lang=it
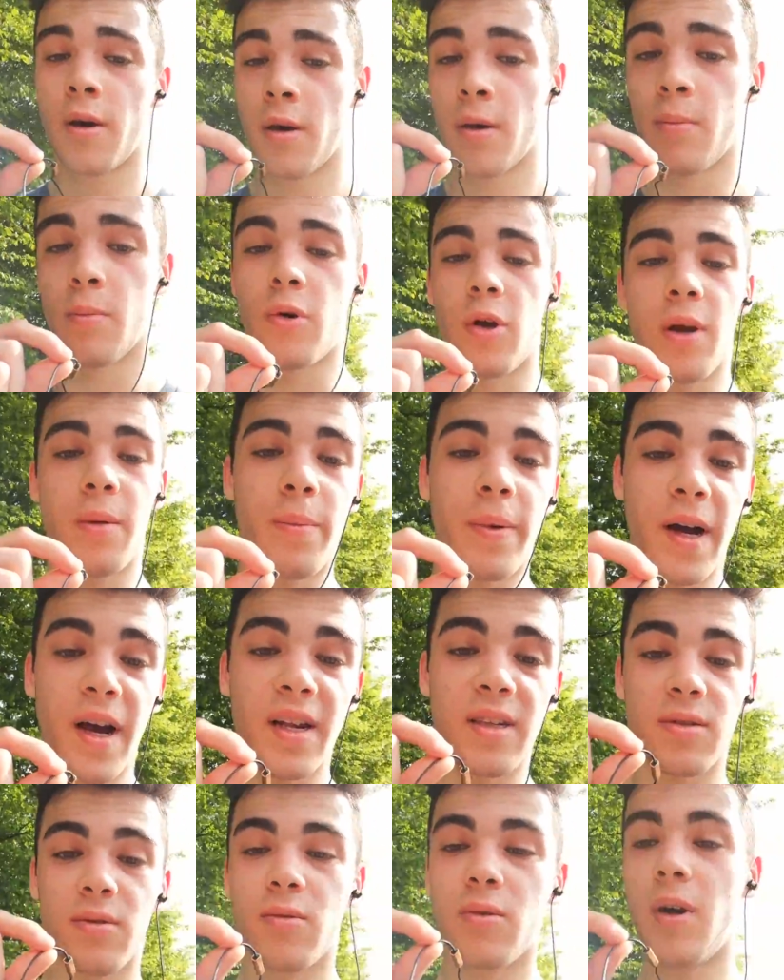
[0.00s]
Buona
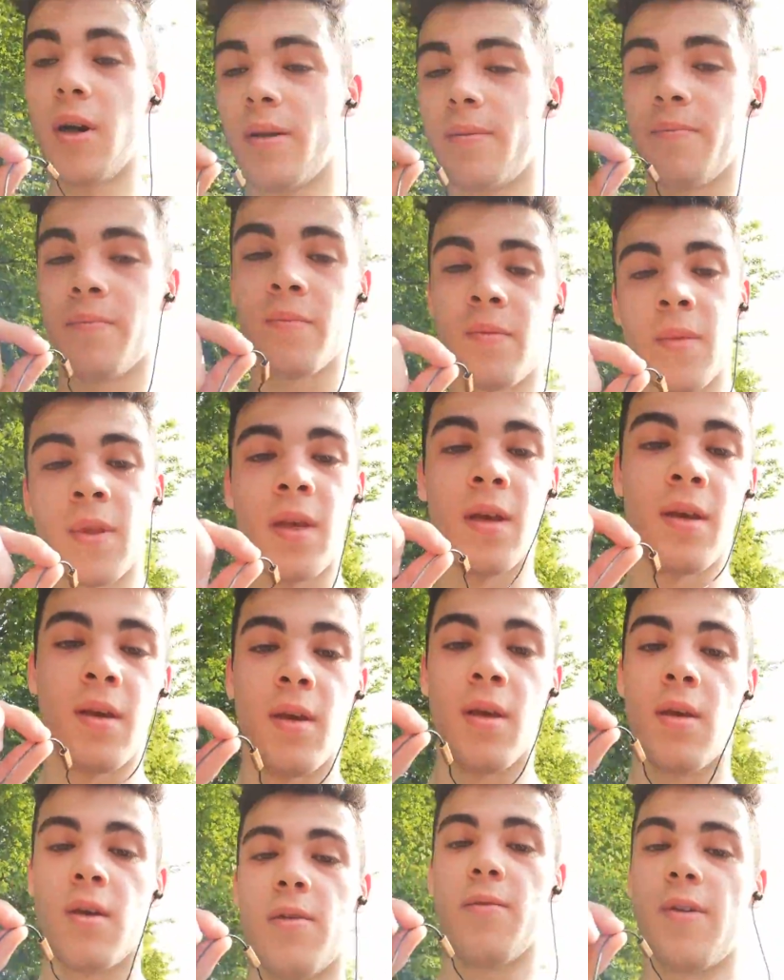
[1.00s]
Pasqua.
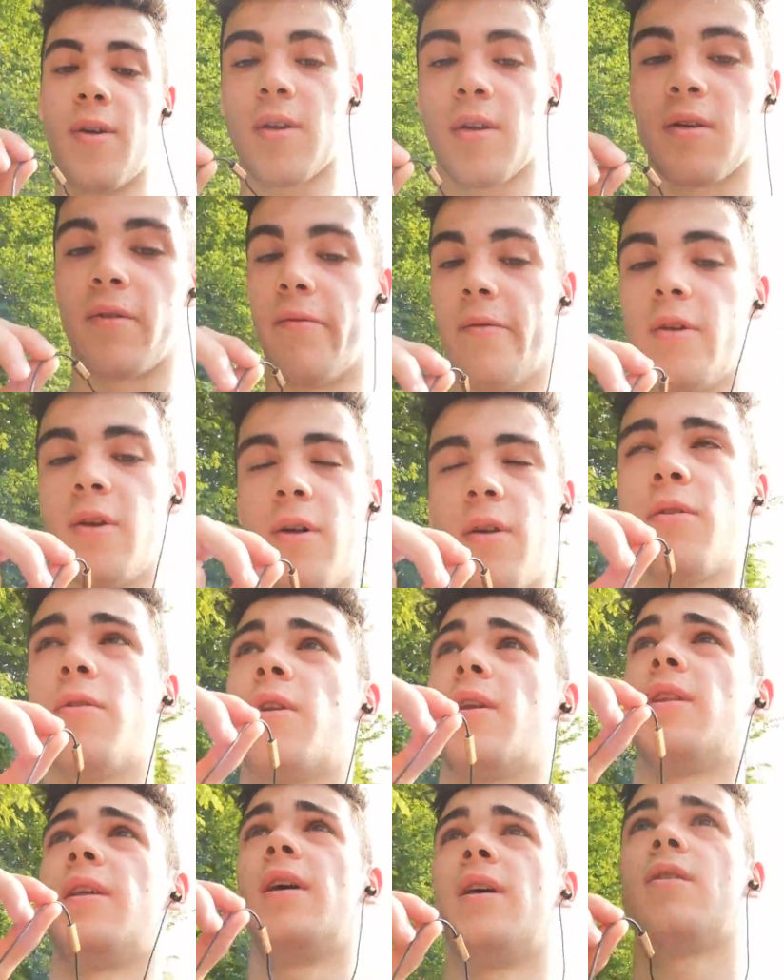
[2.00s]
È vero che non ve l'ho
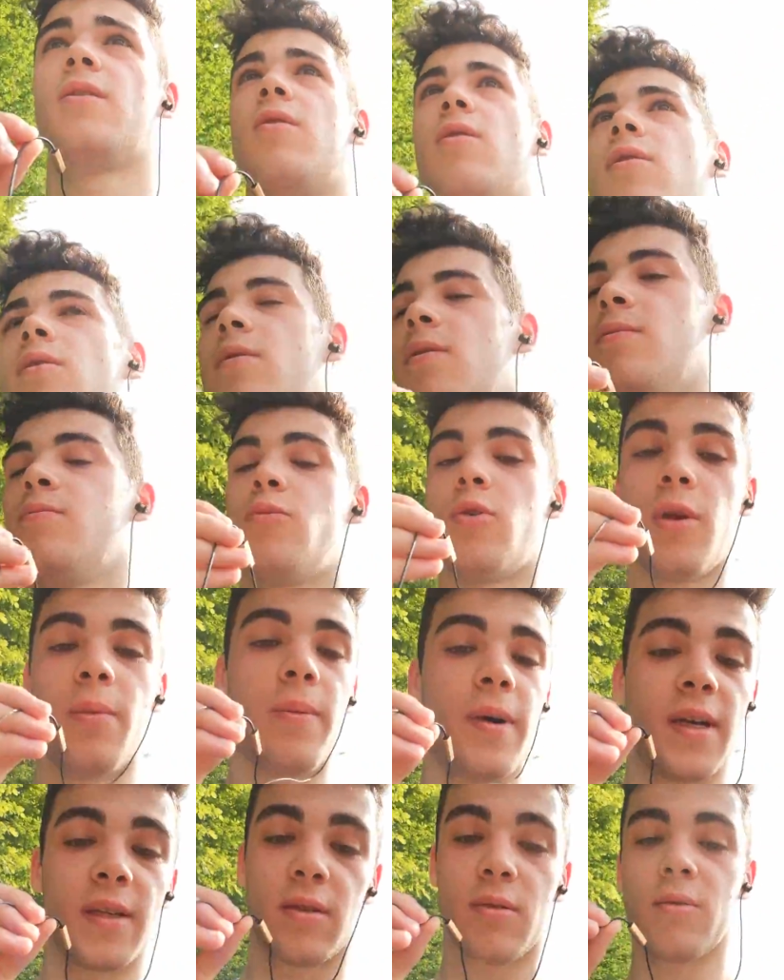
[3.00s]
ancora detto, buona
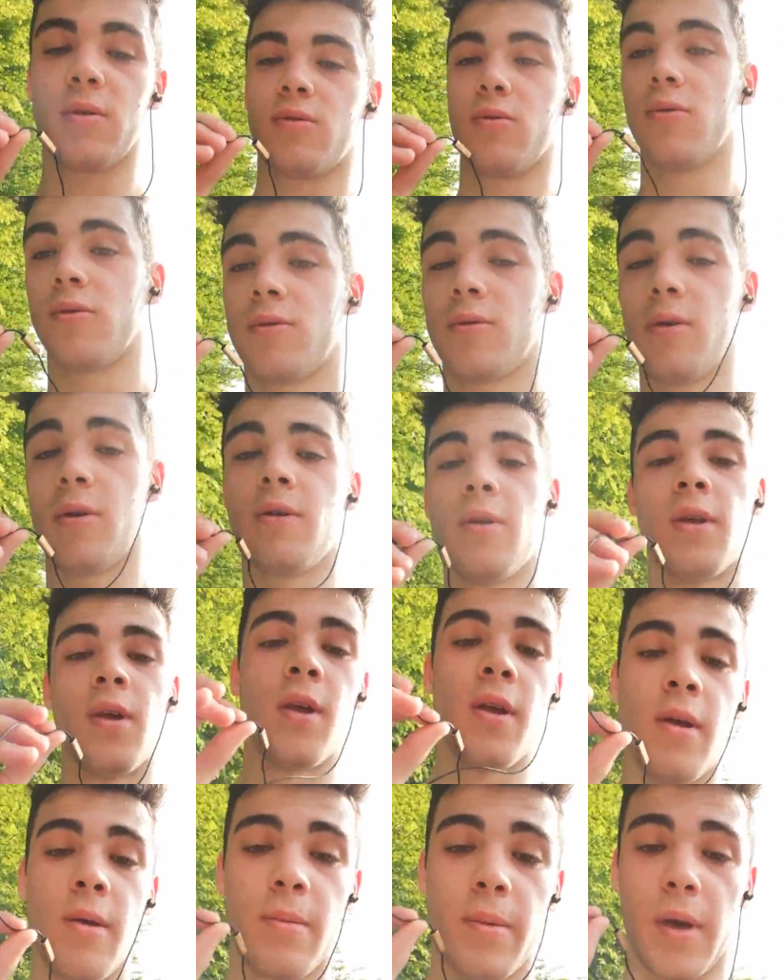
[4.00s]
Pasqua giusto
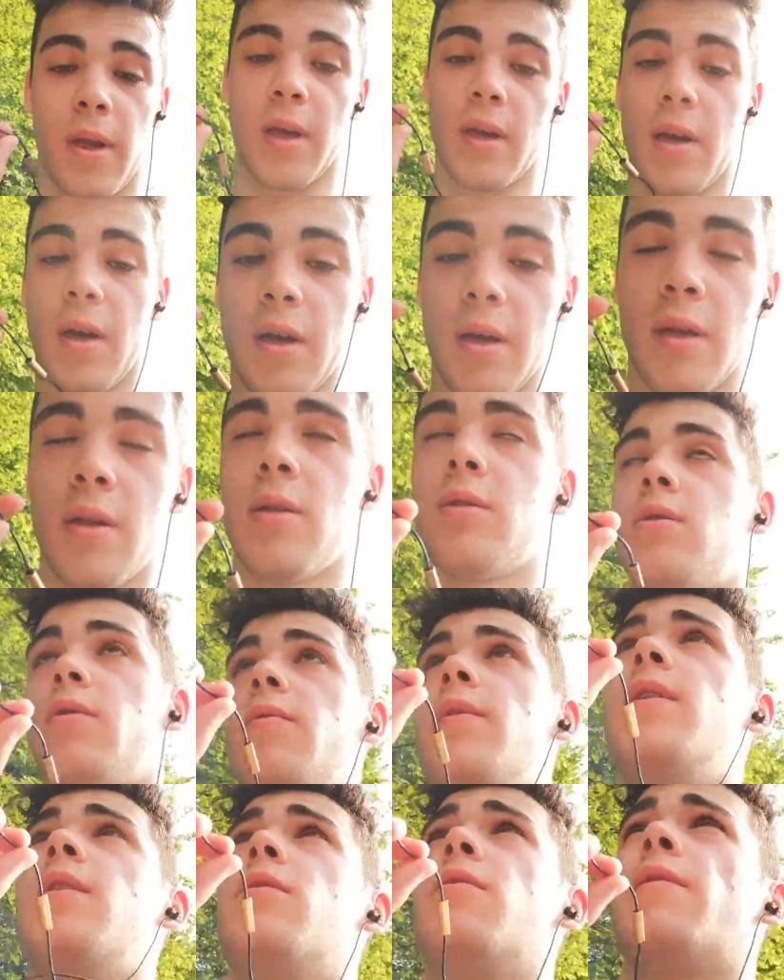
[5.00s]
perché questo
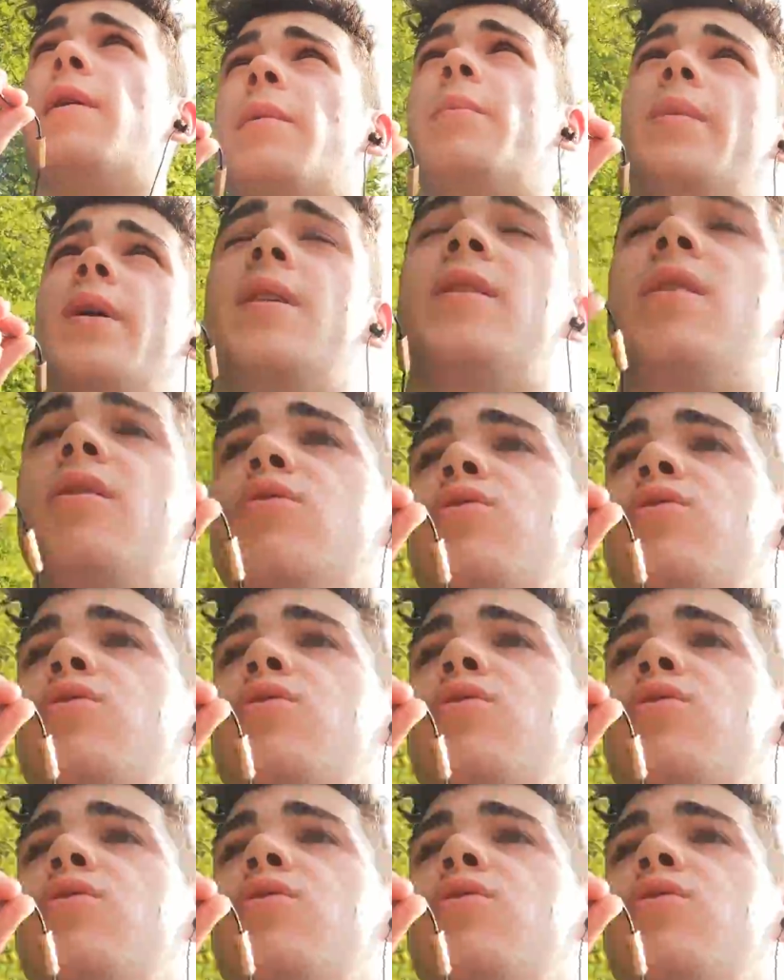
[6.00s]
video dovrebbe essere